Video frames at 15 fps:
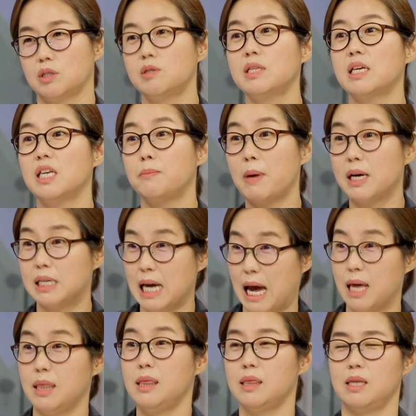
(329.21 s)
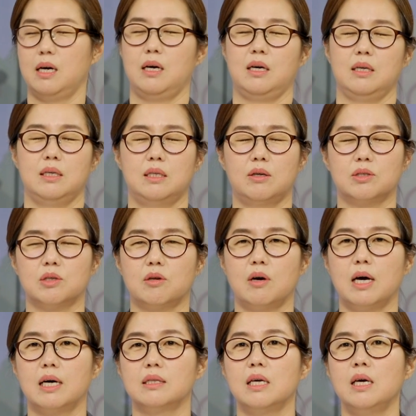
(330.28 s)
네. 선생님에 의한 네, 네. 아,
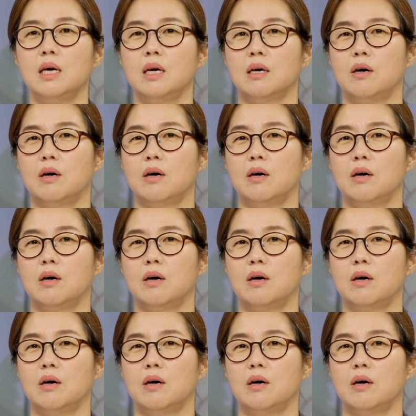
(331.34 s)
이러저러한